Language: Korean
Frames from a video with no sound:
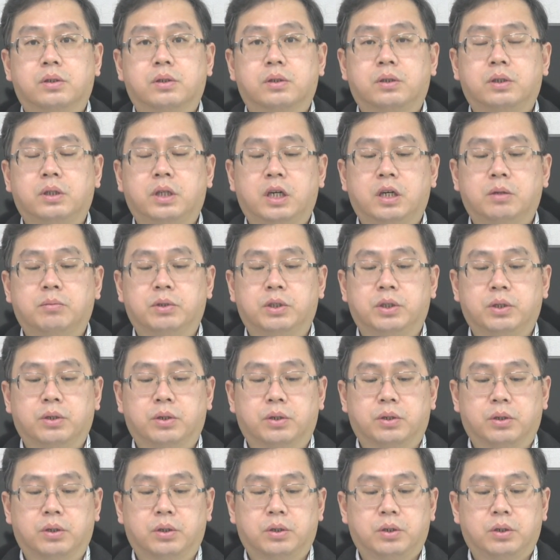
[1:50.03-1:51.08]
그
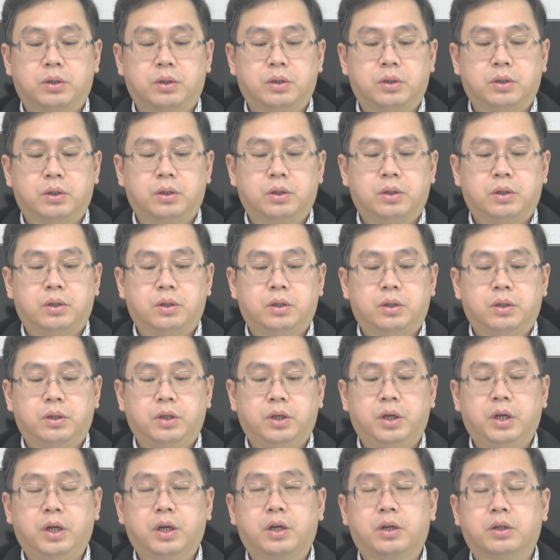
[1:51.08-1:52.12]
다음은요.
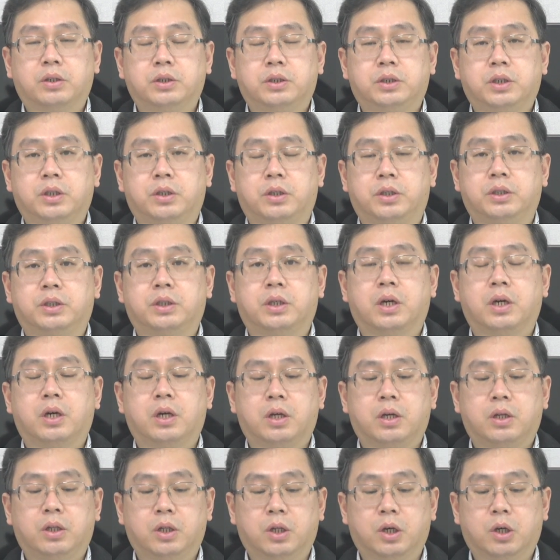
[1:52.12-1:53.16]
He considers
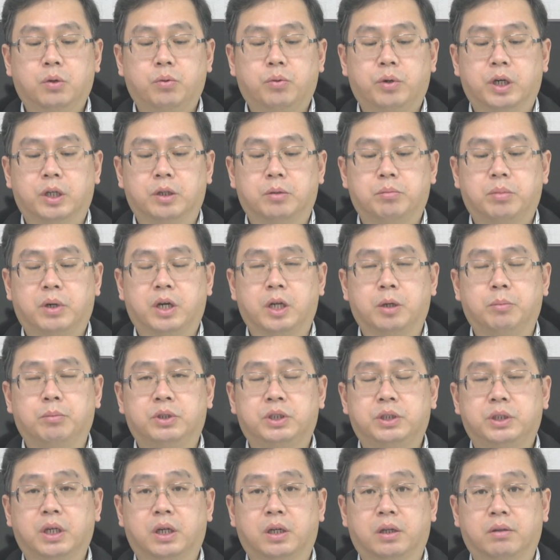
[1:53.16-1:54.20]
no one but
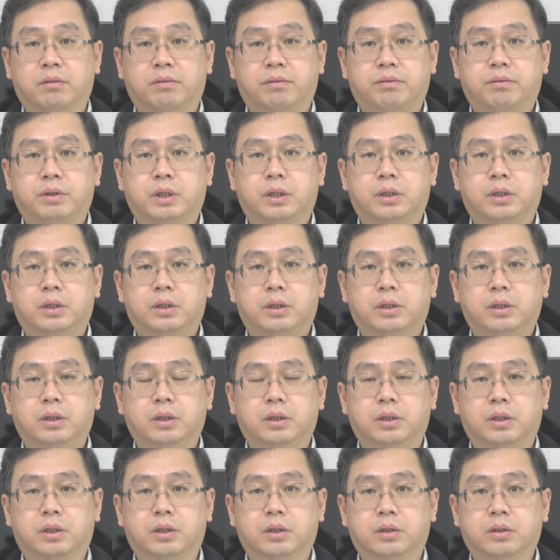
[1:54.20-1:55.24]
himself.
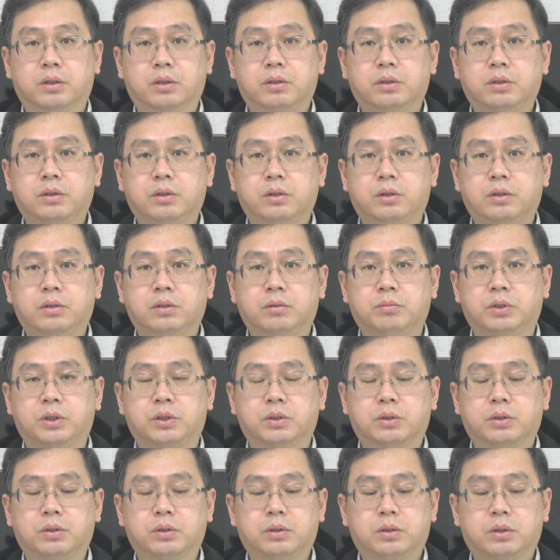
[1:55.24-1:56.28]
이건 어떤
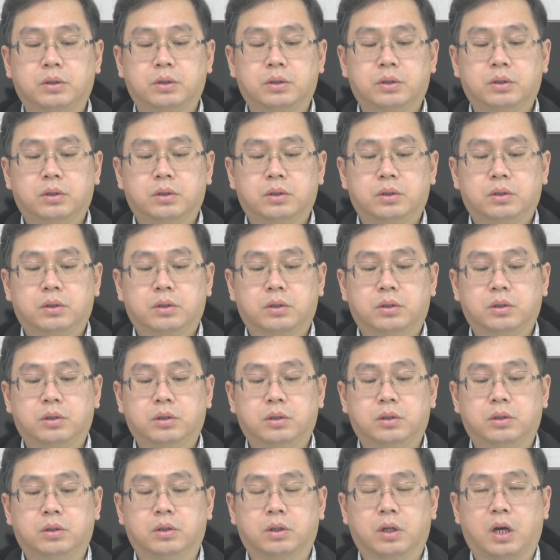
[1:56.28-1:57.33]
의미죠?
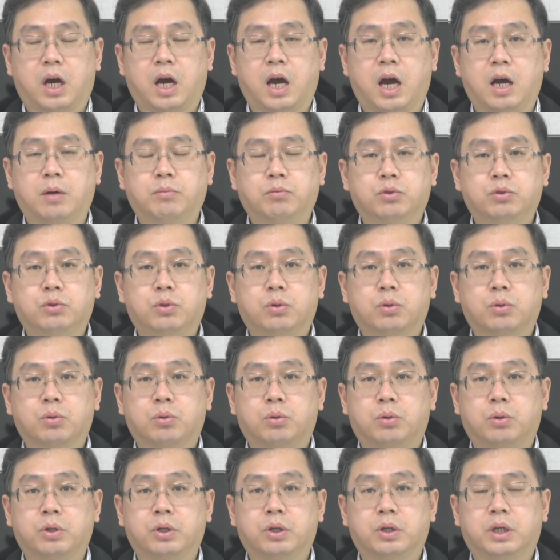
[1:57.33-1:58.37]
그는 아무도
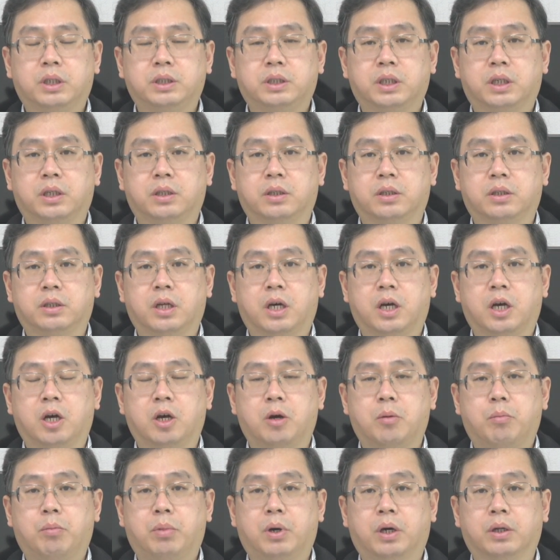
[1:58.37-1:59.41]
고려하지 않는다.
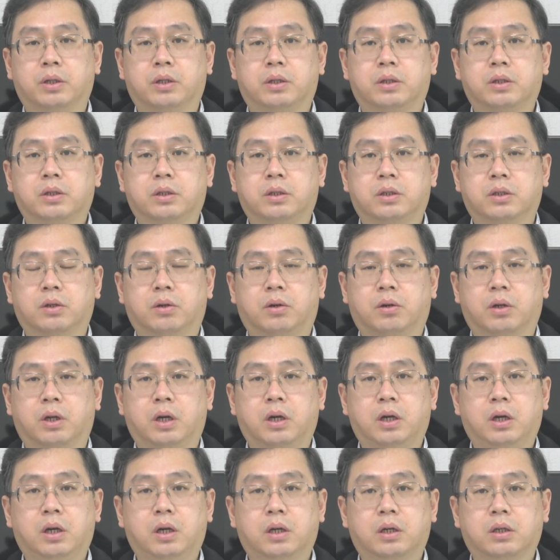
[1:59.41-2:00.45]
but,
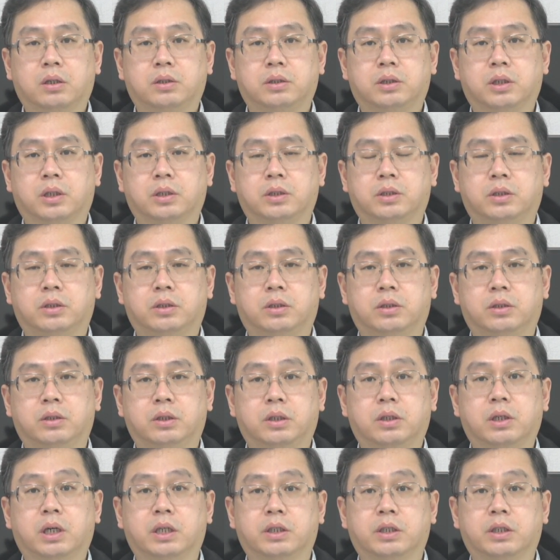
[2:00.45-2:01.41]
그러나 그 자신을. 이거